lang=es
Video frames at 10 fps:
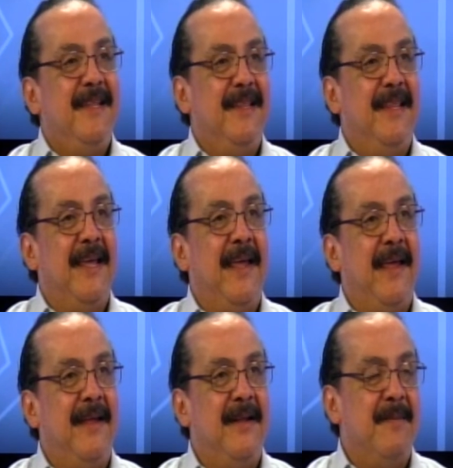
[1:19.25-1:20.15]

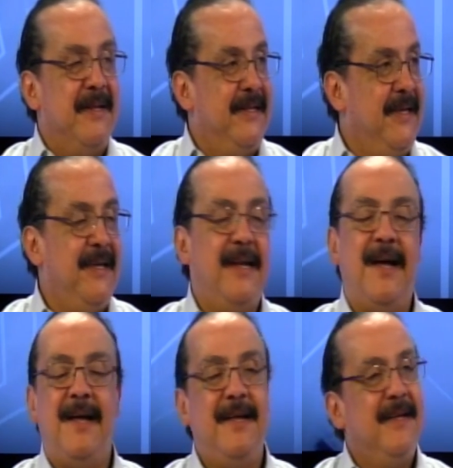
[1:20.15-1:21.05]
de La
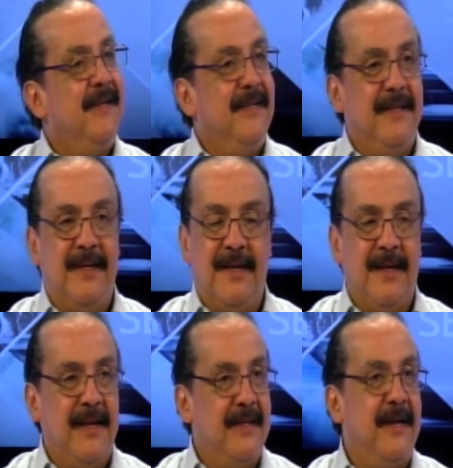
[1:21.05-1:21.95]
Mentira, de
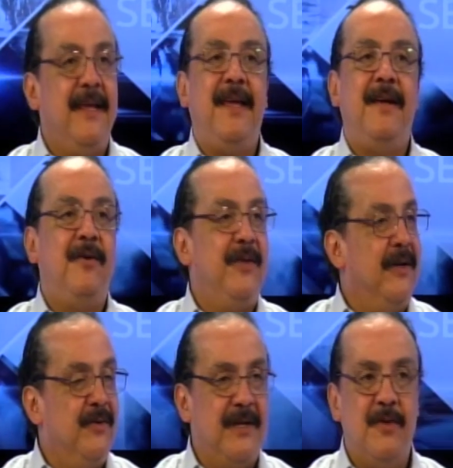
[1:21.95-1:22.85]
El Andariego, de
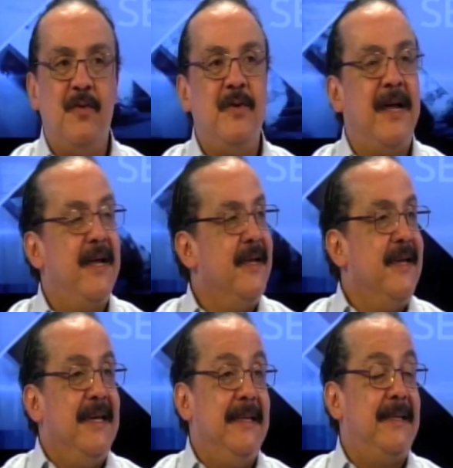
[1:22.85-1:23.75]
Luz de Luna
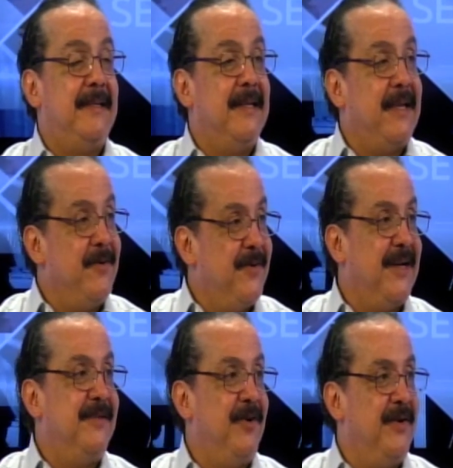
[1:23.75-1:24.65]
y 61
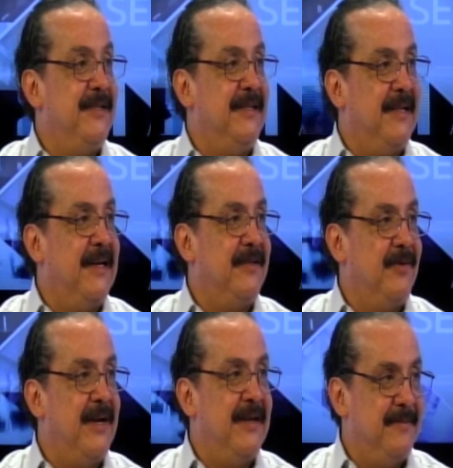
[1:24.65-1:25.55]
canciones
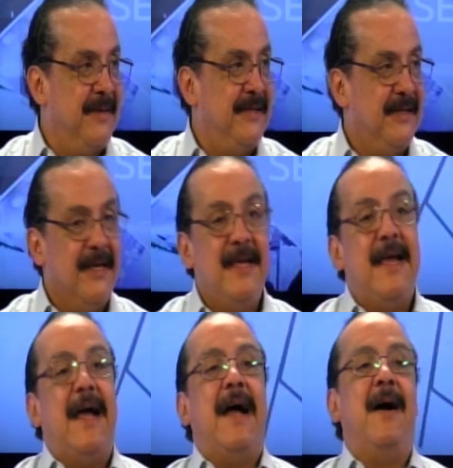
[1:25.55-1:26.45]
internacionales más,
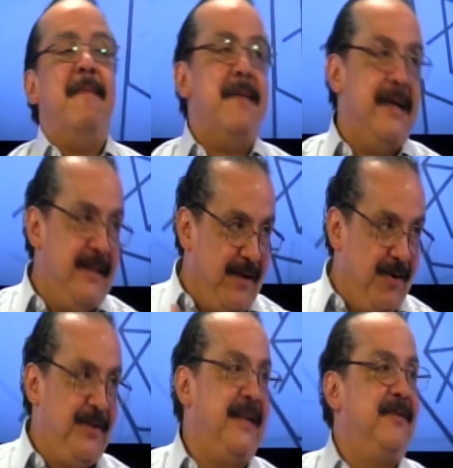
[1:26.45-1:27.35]
a ven de
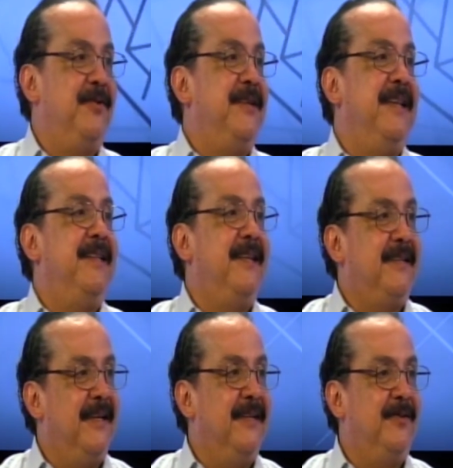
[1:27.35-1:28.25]
otras 200
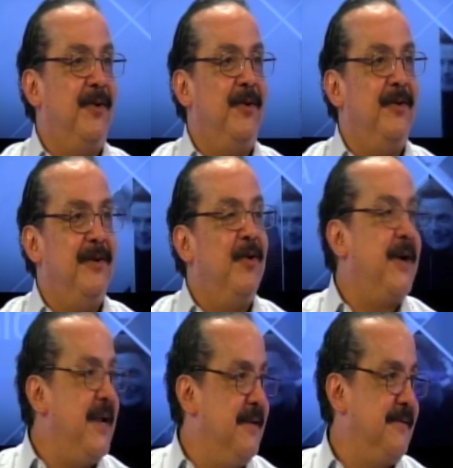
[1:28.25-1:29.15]
que son
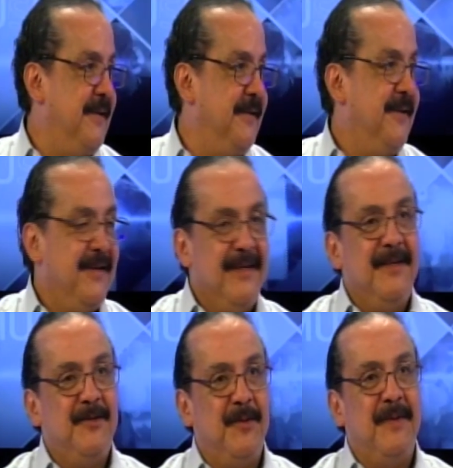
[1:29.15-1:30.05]
locales, que
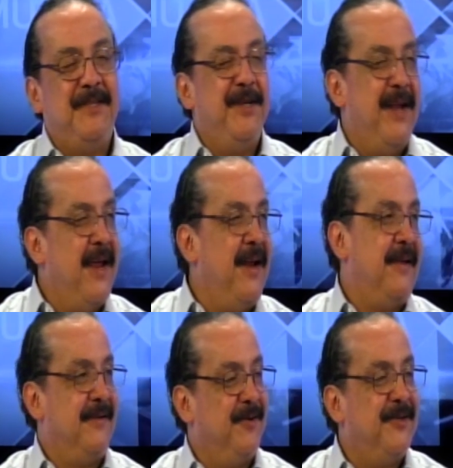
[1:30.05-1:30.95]
son más
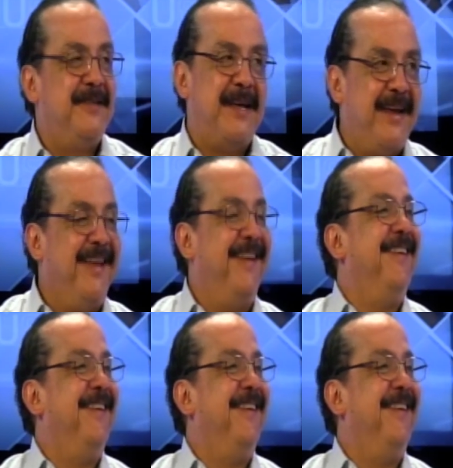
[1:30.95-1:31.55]
chilenas y cosas de aquí.